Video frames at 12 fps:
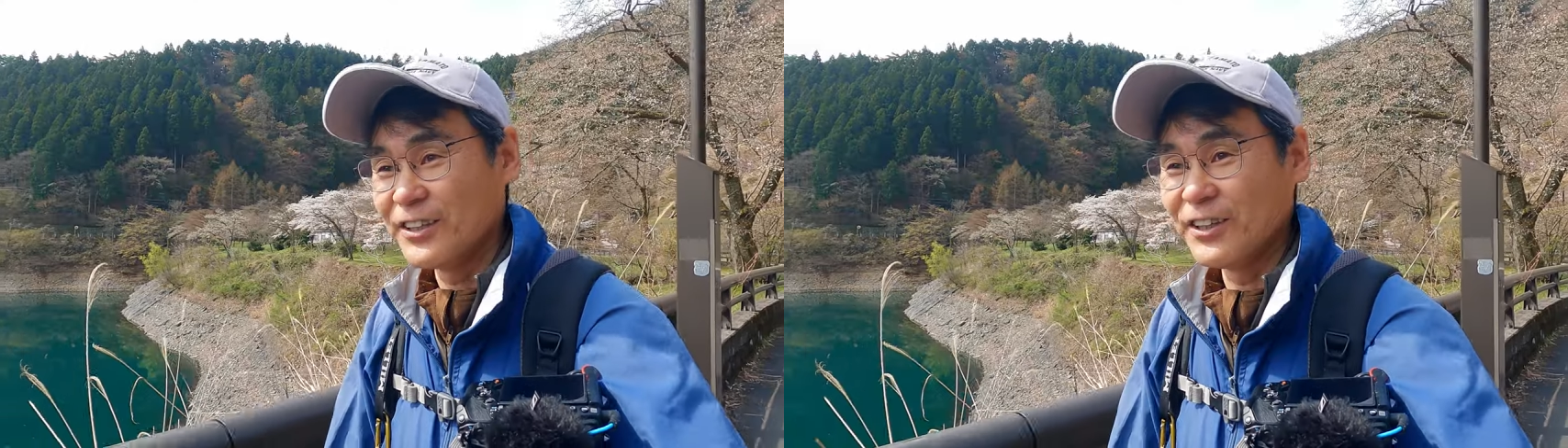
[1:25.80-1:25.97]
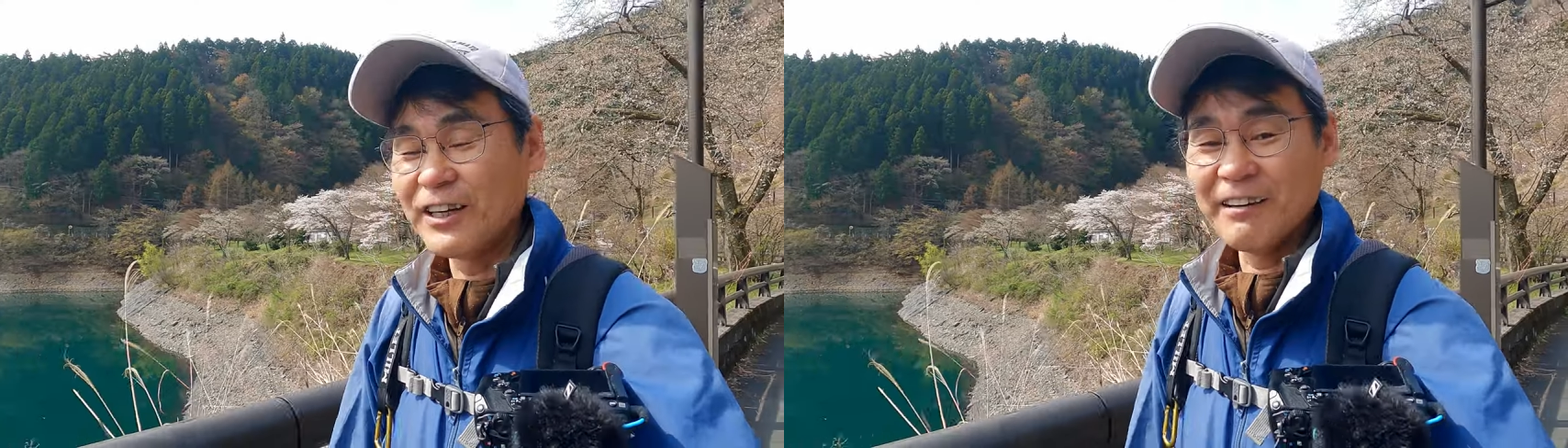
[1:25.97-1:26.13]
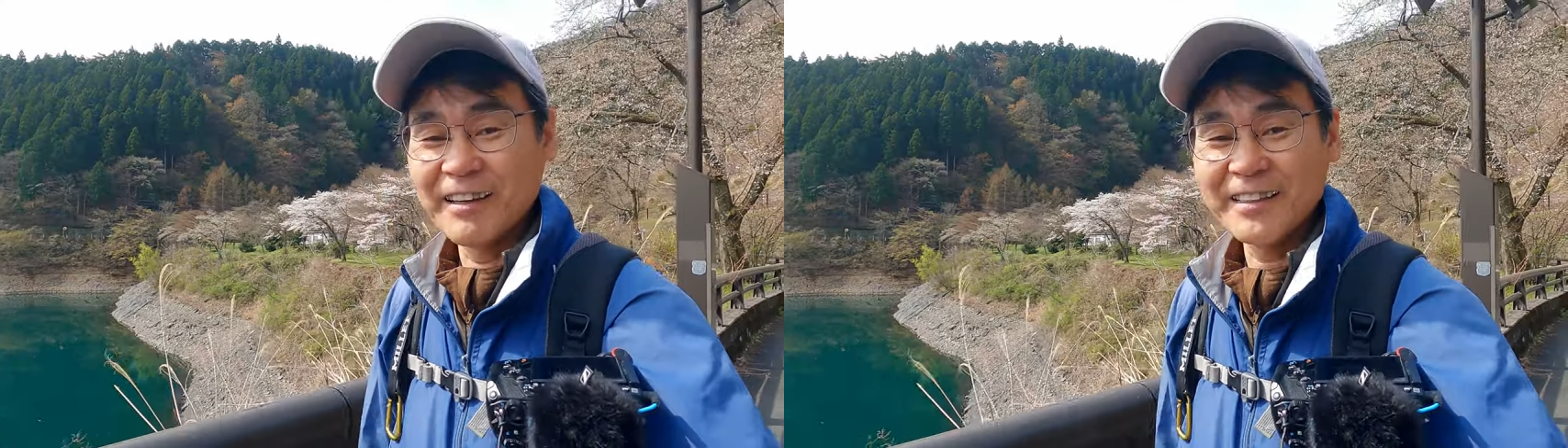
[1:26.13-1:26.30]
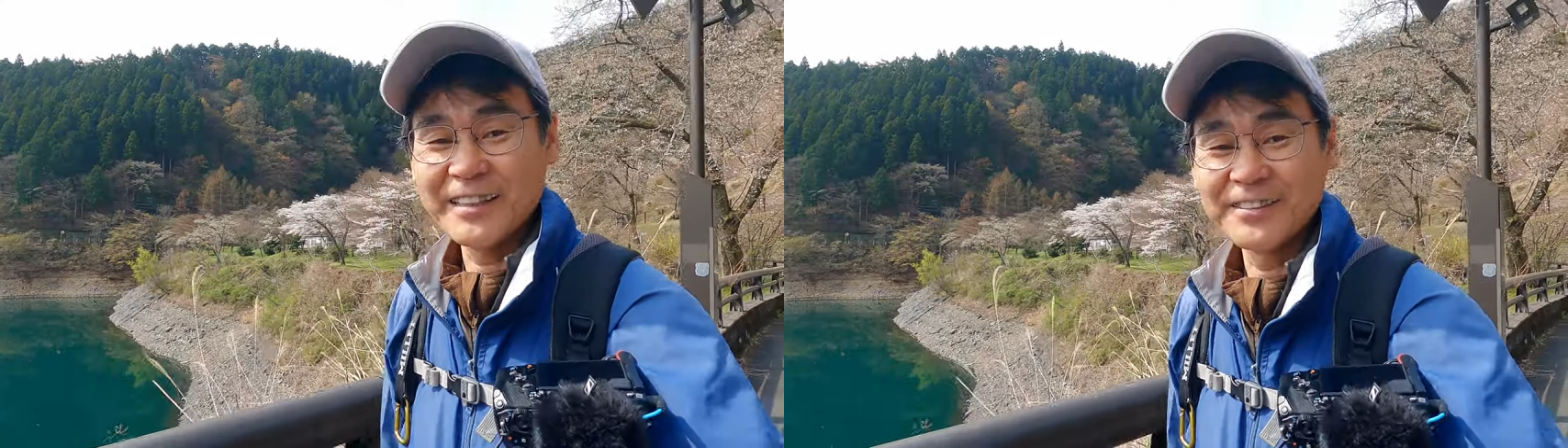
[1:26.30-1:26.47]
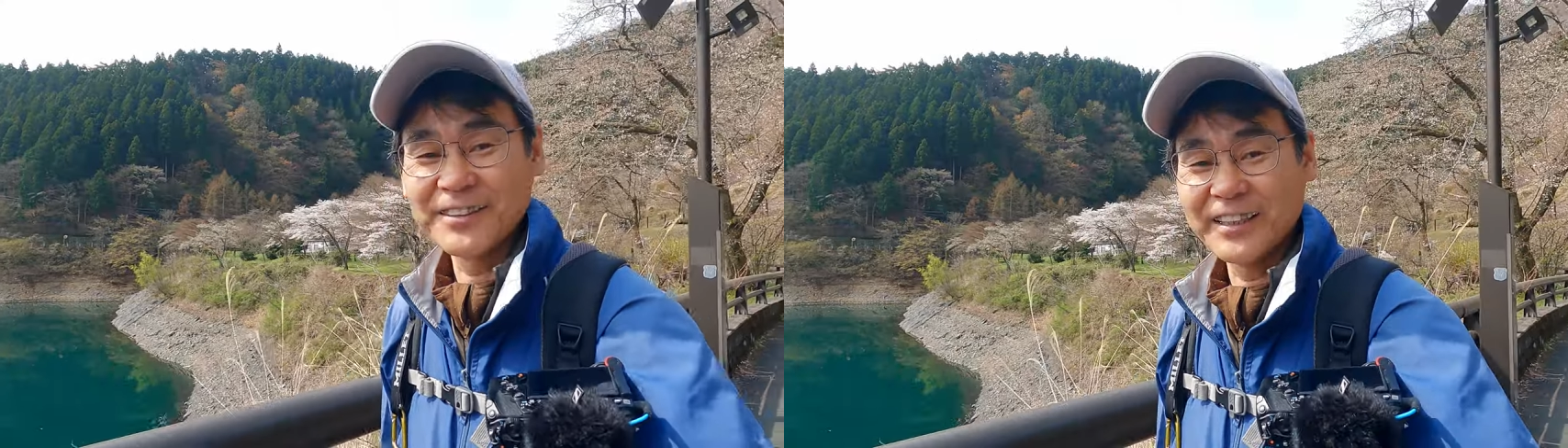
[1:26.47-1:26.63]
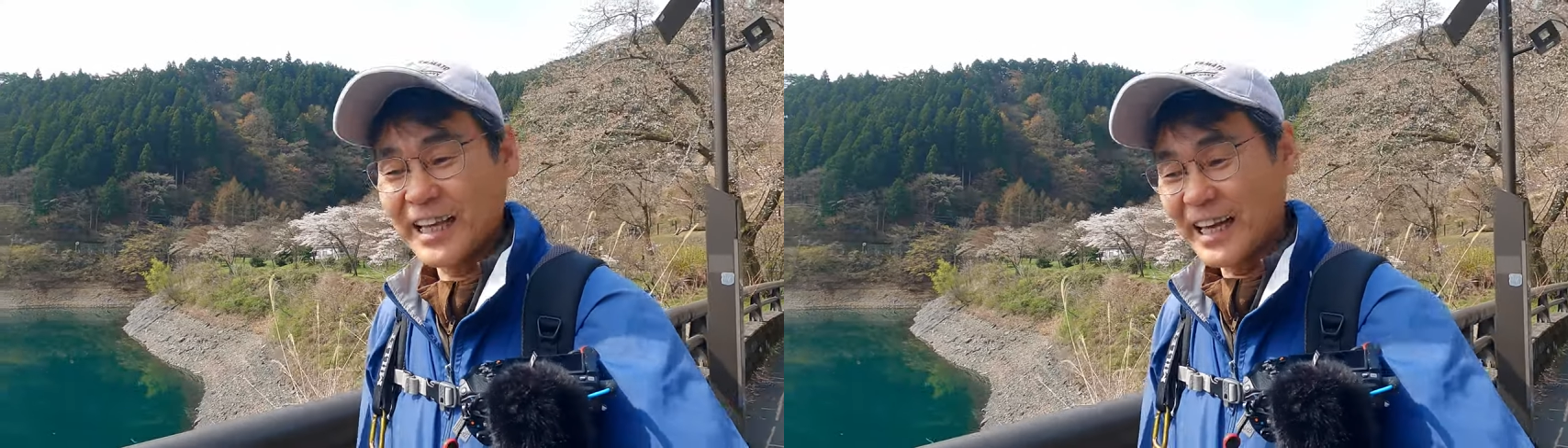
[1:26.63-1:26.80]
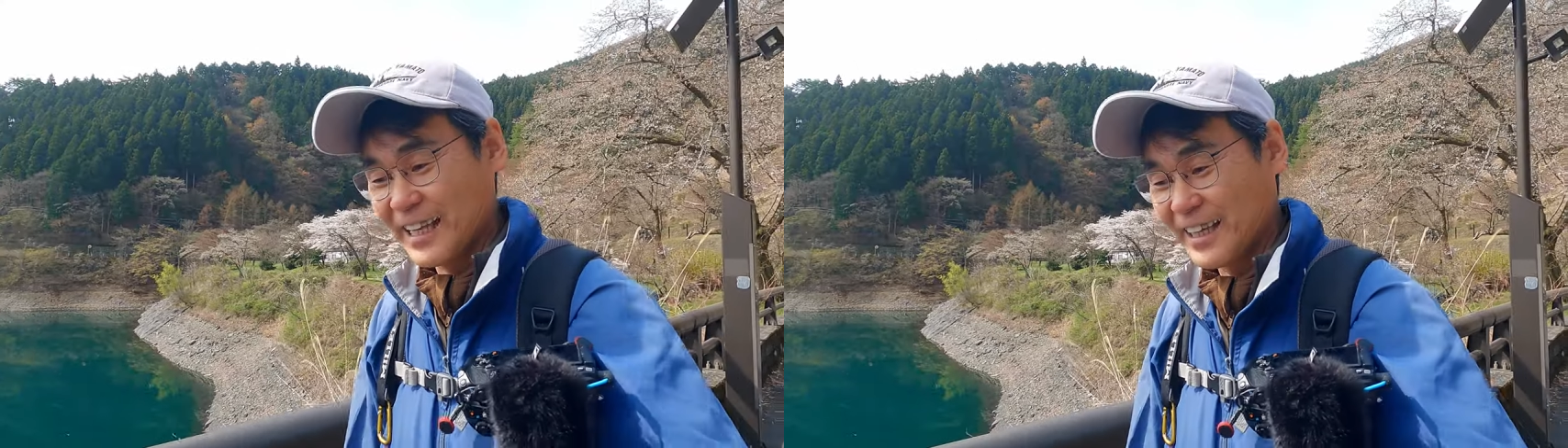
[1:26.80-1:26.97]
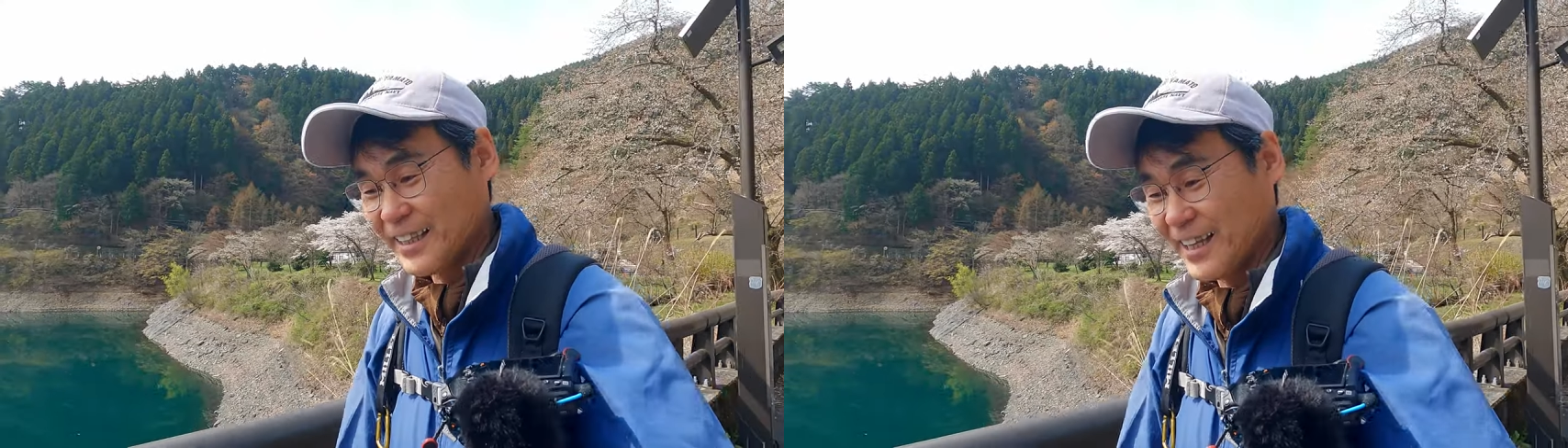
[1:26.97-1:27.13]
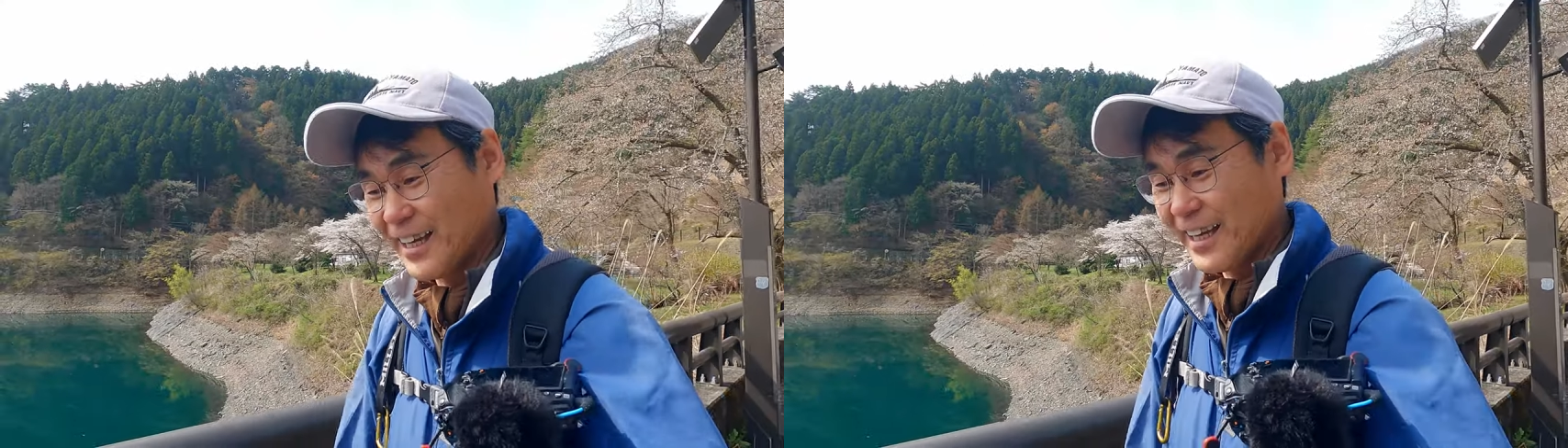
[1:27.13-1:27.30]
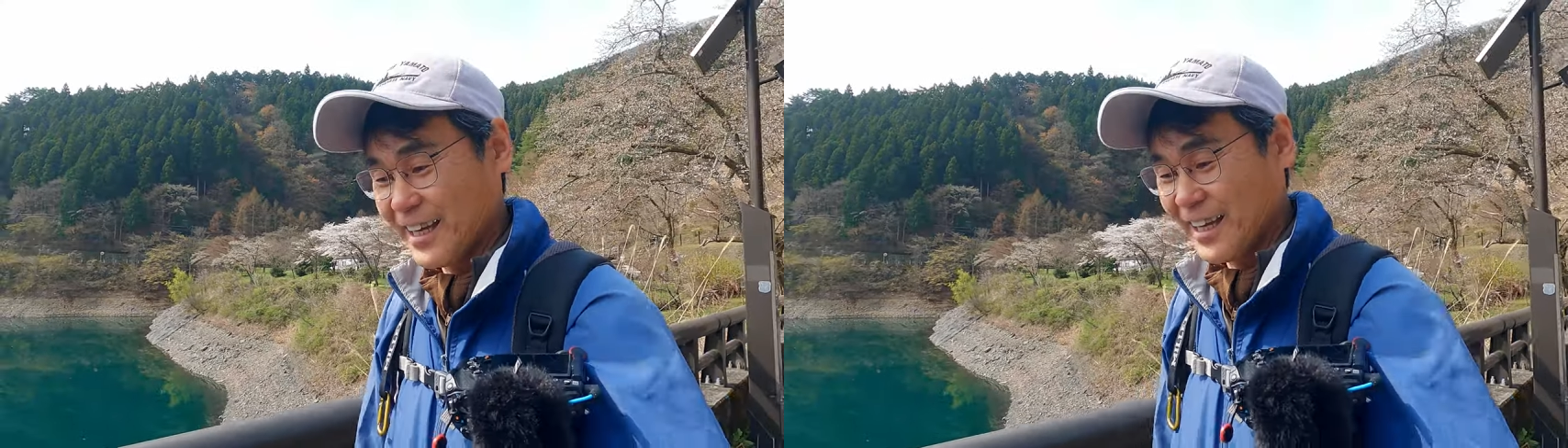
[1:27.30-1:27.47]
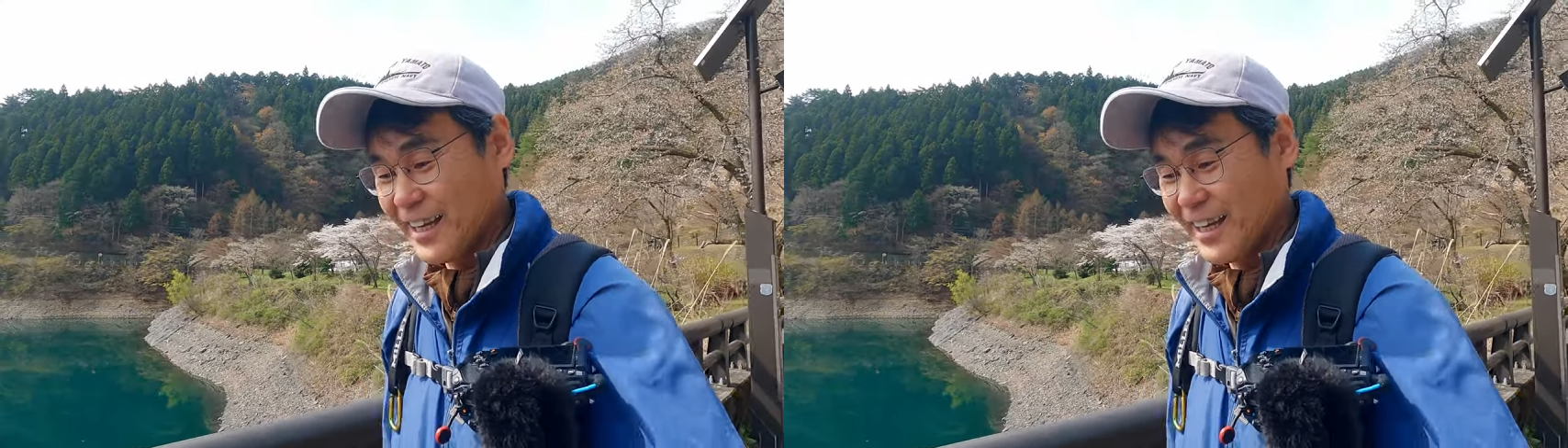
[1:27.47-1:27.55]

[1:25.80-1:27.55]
色を合わせるのが大変で、